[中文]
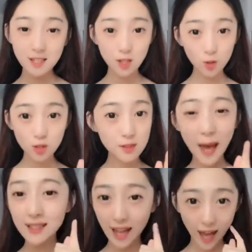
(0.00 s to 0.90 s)
身以后做
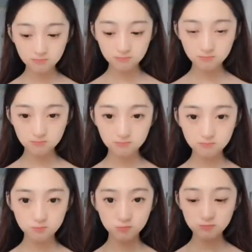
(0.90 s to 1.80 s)
SPA 的卡。
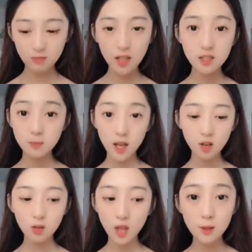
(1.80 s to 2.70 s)
这一张给你 SPA 以
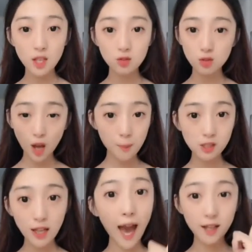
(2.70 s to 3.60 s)
后大保健修脚按摩的卡。